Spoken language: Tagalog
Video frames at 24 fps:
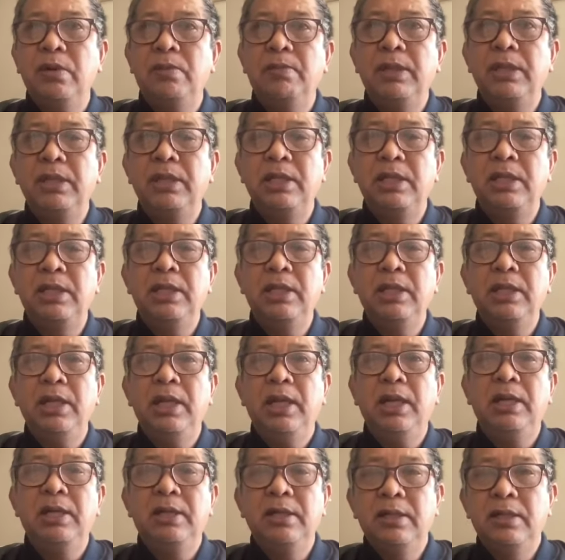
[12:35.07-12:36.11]

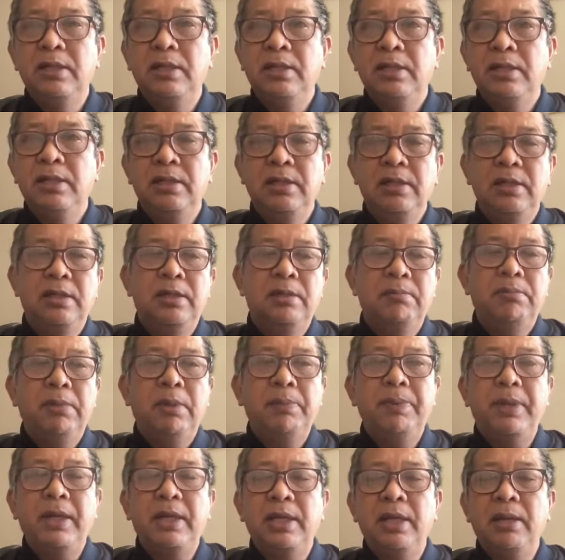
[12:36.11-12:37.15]
manlilinlang,
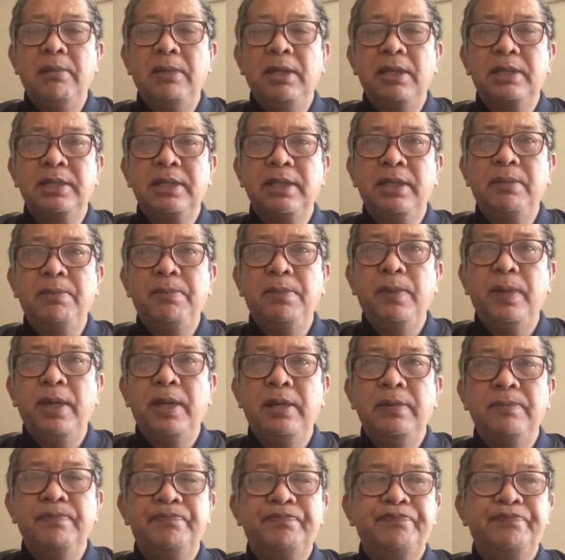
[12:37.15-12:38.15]
mapanglamang sa kapwa,